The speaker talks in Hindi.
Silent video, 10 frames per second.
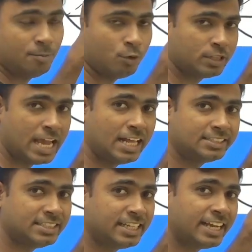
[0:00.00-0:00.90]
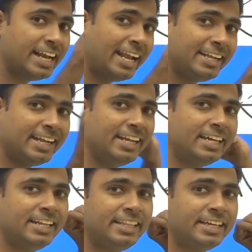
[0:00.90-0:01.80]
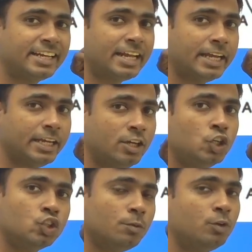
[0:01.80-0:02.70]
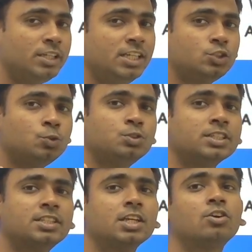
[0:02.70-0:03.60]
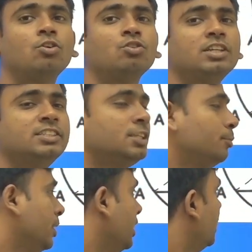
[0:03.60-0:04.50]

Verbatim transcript: हम लोग ध्यान से देखें 90 डिग्री दिख रहा है तो हम लोग ये सोच सकते हैं कॉन्ग्रेंसी में